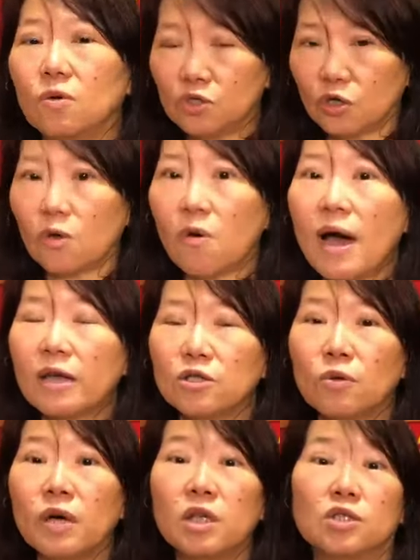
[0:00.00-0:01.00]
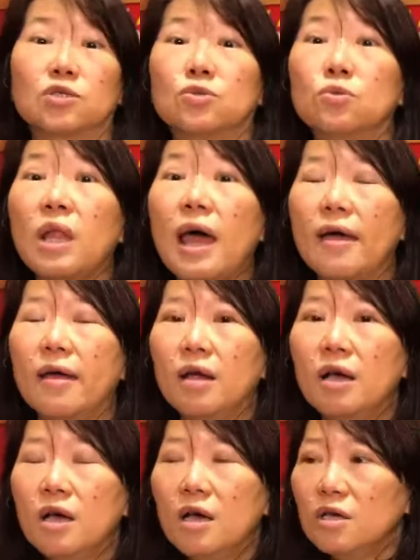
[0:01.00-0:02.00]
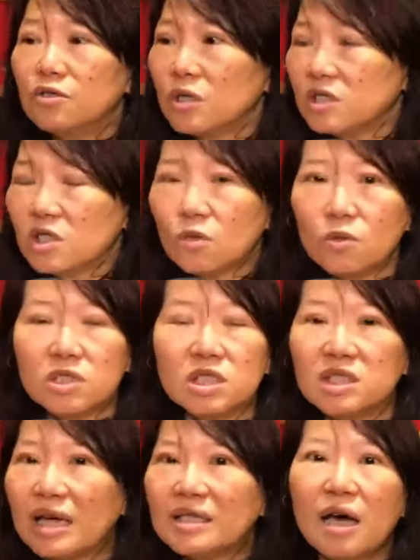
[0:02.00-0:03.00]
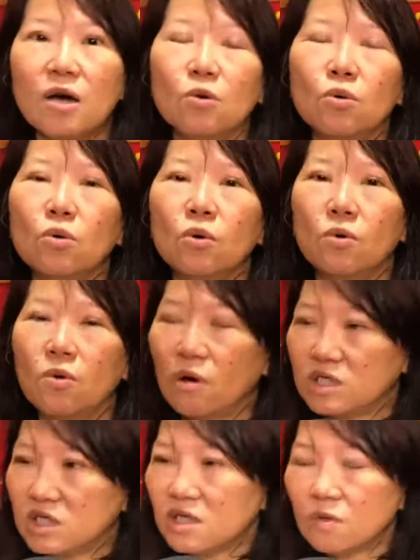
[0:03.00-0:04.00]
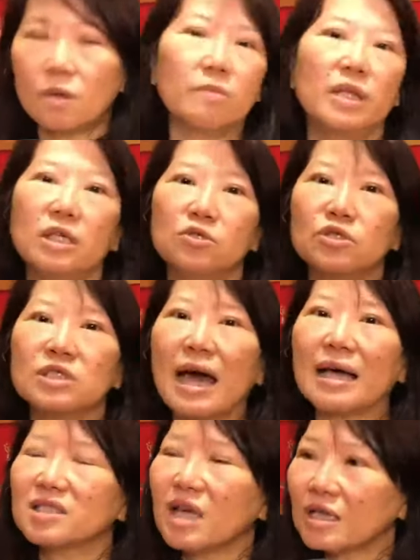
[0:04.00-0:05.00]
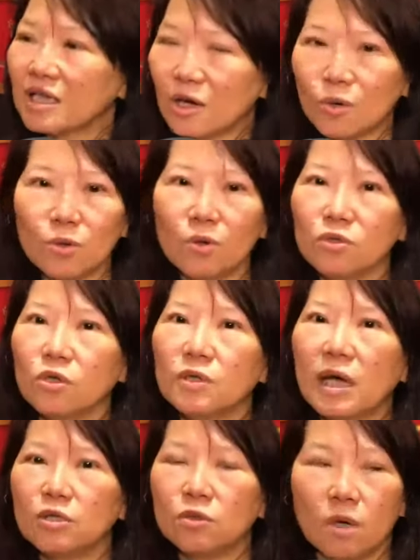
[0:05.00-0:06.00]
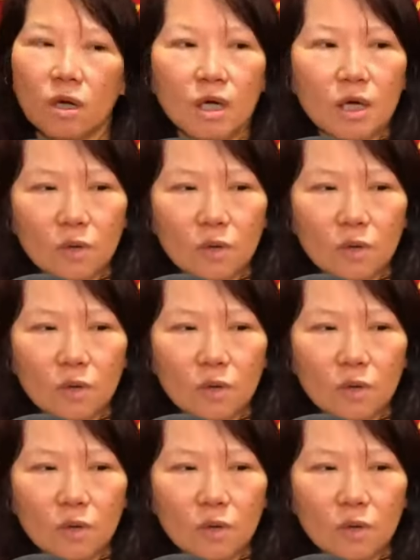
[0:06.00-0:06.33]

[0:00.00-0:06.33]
久的话就会很酥烂，所以几乎是家家户户，我记得我们邻居家家家户户都在做。